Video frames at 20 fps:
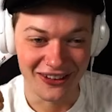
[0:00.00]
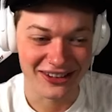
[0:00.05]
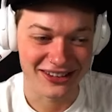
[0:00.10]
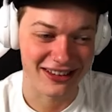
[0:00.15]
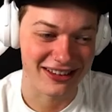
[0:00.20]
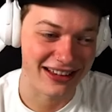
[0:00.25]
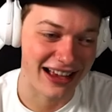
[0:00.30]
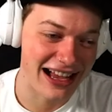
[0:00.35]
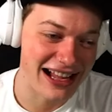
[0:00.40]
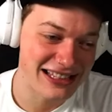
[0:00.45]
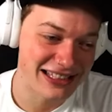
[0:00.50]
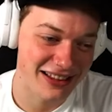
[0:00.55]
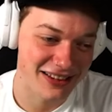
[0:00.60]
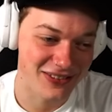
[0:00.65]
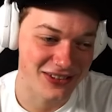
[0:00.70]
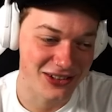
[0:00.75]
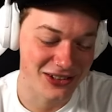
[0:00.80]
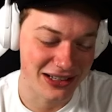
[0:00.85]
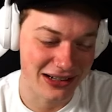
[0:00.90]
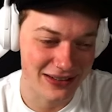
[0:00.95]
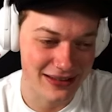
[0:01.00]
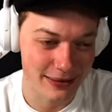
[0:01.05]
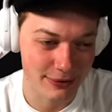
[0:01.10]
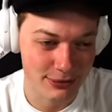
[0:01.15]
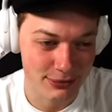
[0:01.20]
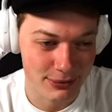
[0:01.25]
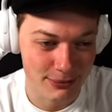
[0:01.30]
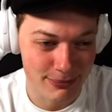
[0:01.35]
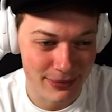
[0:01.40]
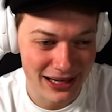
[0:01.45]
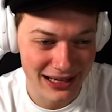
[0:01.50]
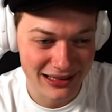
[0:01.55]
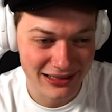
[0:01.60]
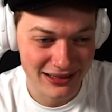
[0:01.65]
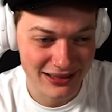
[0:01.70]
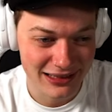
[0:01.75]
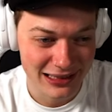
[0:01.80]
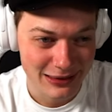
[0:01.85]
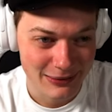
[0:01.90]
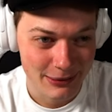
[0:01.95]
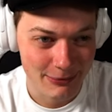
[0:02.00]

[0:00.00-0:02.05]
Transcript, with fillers: Boah, ist das alt, das Video. Damals habe ich mit Merle,